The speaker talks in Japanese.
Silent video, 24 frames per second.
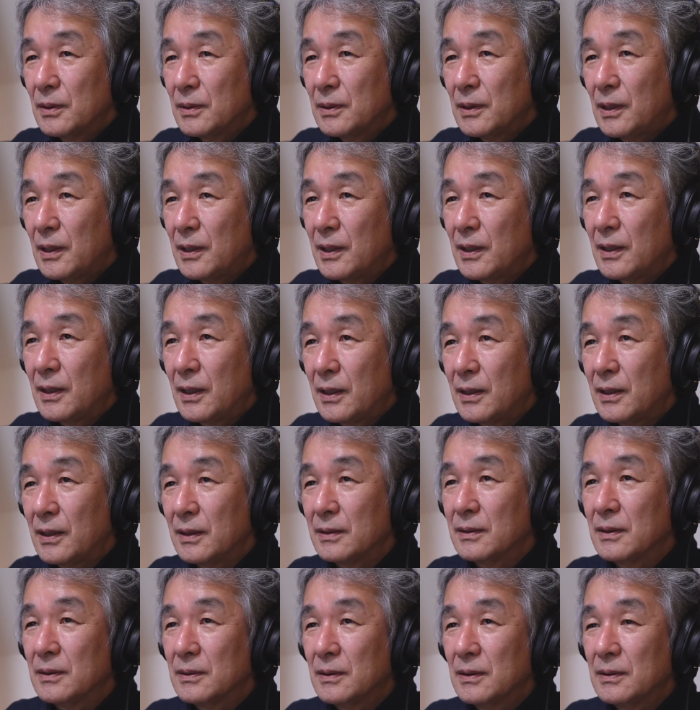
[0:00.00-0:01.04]
あれ
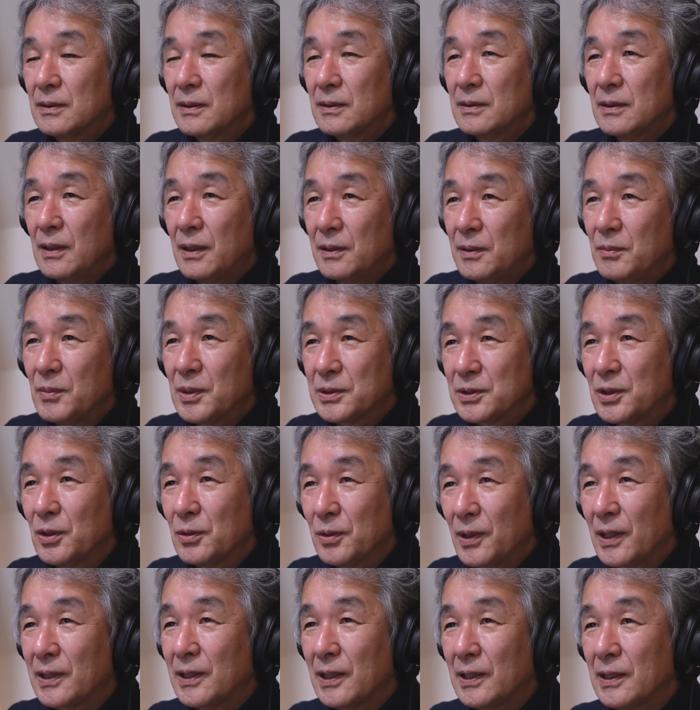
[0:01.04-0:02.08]
がありますよ
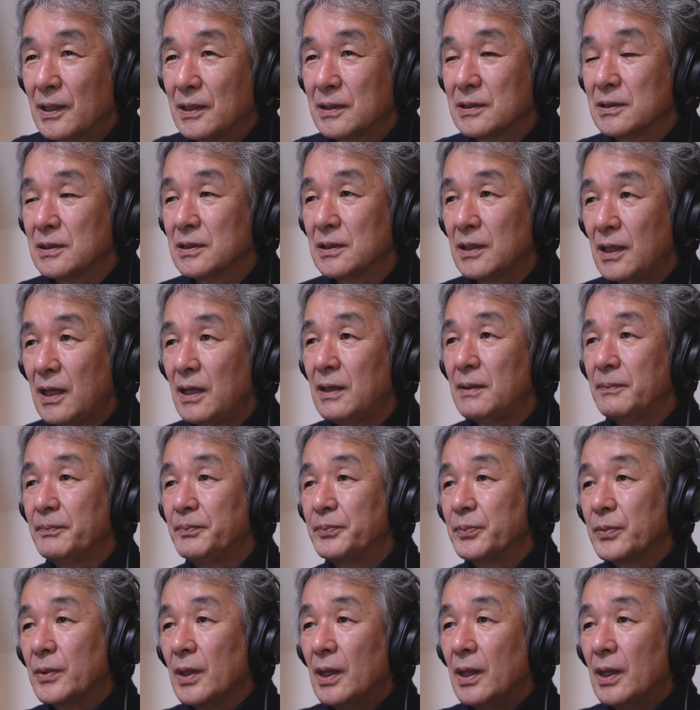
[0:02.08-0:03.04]
ね、必ずね。